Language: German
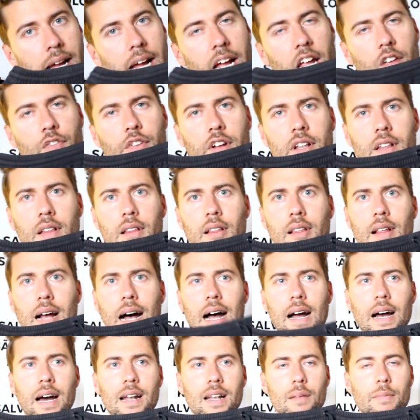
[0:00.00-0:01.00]
Ich finde,
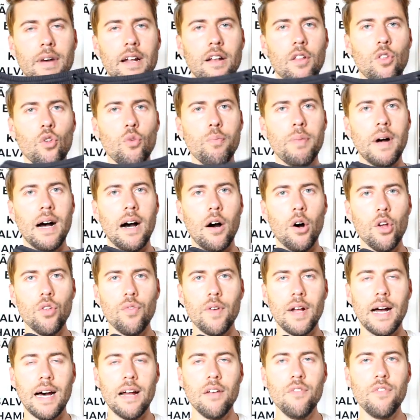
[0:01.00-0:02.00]
Zara hat immer eine super
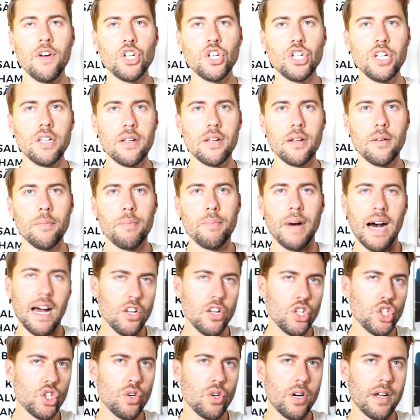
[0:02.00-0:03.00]
Auswahl an verschiedenen
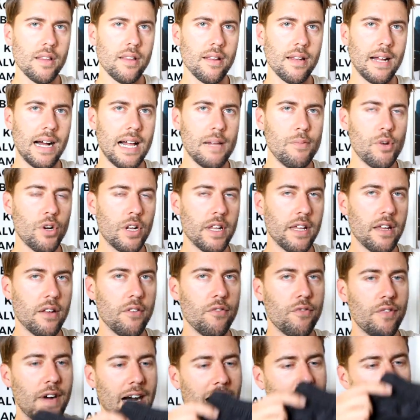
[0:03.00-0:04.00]
Badeshorts in allen
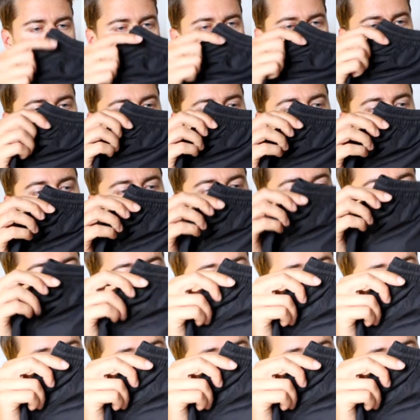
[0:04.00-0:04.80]
möglichen Farben. Die